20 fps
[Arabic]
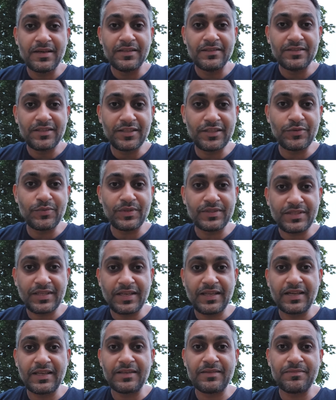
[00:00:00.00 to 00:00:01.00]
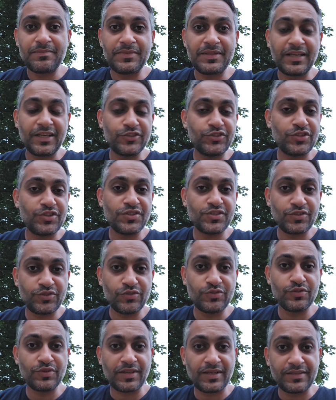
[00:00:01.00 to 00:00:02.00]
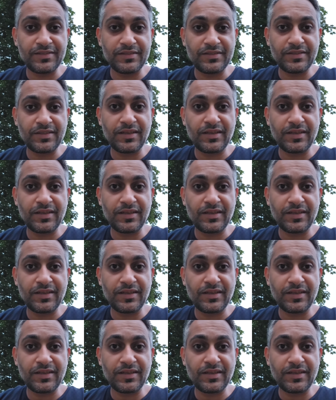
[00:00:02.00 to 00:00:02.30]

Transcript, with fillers: تدري 1 تيرا من 10 سنين شنو كان؟